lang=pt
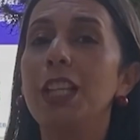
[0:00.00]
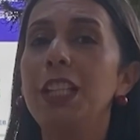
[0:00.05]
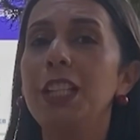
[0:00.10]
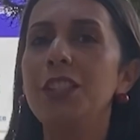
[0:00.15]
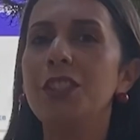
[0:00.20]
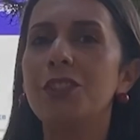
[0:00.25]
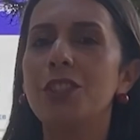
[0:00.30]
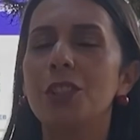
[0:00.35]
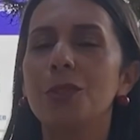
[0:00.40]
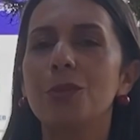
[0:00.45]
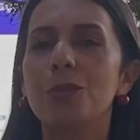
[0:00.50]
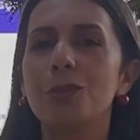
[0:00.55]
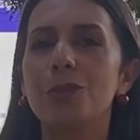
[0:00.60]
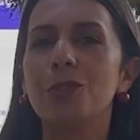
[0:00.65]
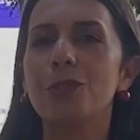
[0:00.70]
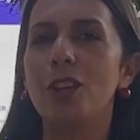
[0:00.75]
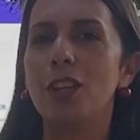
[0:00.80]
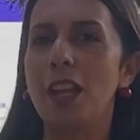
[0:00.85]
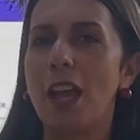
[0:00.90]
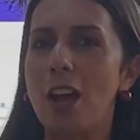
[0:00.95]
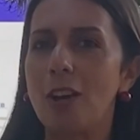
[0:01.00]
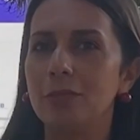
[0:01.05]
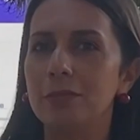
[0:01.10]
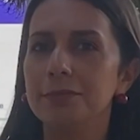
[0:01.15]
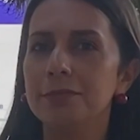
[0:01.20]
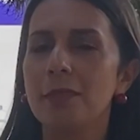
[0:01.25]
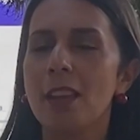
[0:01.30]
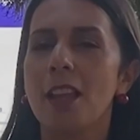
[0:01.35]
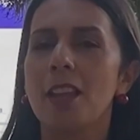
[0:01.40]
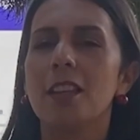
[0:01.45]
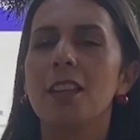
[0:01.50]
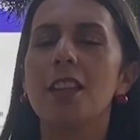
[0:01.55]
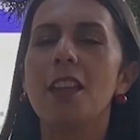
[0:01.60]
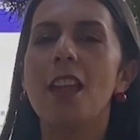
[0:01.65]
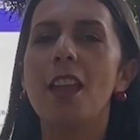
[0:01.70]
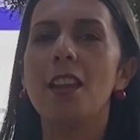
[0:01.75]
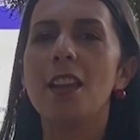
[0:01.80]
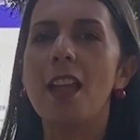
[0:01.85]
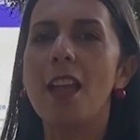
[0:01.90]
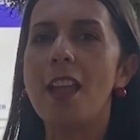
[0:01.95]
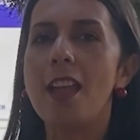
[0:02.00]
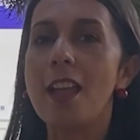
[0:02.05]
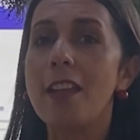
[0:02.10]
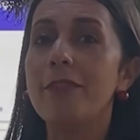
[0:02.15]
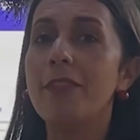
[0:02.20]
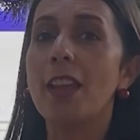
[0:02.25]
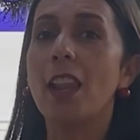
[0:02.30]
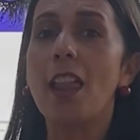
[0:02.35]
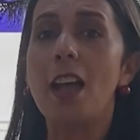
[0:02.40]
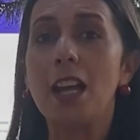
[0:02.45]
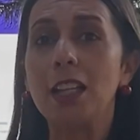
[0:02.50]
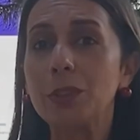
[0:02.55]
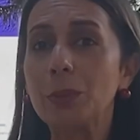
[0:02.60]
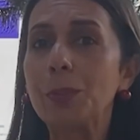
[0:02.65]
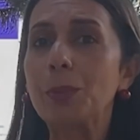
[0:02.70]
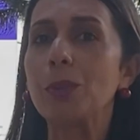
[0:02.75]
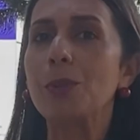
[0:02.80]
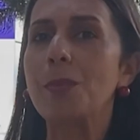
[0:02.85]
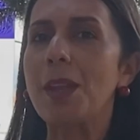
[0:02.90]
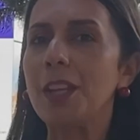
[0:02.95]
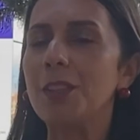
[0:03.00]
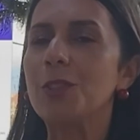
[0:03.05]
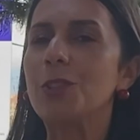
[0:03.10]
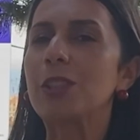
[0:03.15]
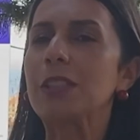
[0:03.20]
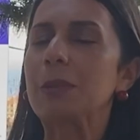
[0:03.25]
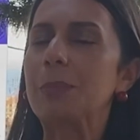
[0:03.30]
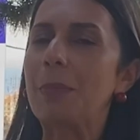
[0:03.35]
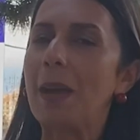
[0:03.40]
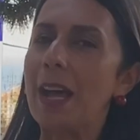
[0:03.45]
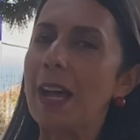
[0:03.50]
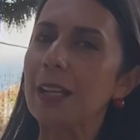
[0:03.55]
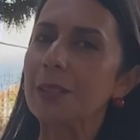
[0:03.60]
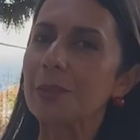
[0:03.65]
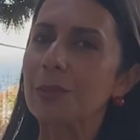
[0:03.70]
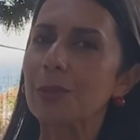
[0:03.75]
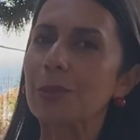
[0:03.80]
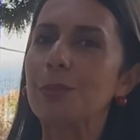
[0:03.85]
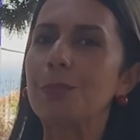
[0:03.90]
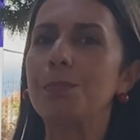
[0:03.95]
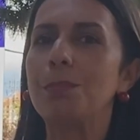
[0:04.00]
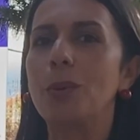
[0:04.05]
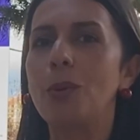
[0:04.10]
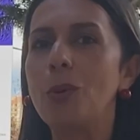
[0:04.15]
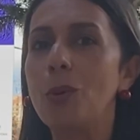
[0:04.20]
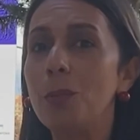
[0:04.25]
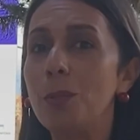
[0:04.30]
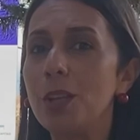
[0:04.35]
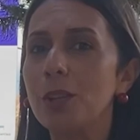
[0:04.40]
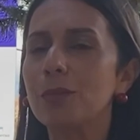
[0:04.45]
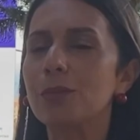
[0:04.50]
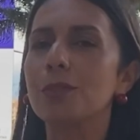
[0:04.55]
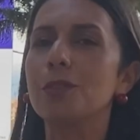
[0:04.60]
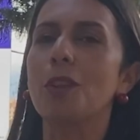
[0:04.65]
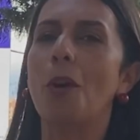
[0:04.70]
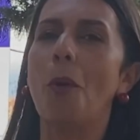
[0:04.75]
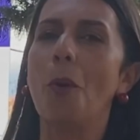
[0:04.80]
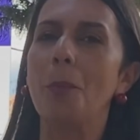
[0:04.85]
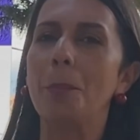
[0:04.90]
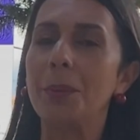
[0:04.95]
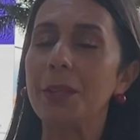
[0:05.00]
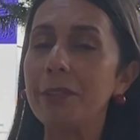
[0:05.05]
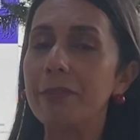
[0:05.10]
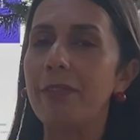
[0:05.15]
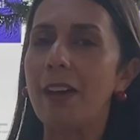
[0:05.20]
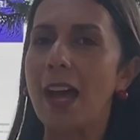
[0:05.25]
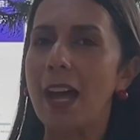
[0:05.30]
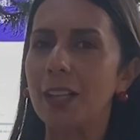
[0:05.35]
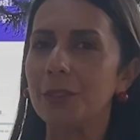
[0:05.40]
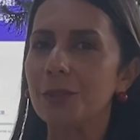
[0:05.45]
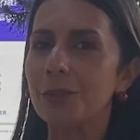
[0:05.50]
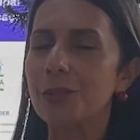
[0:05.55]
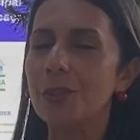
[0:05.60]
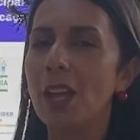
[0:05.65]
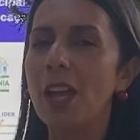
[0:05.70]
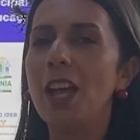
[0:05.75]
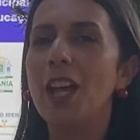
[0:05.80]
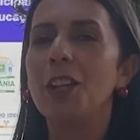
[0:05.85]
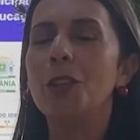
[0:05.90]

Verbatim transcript: institucional, que ele é revelado por meio de espaços públicos ou privados,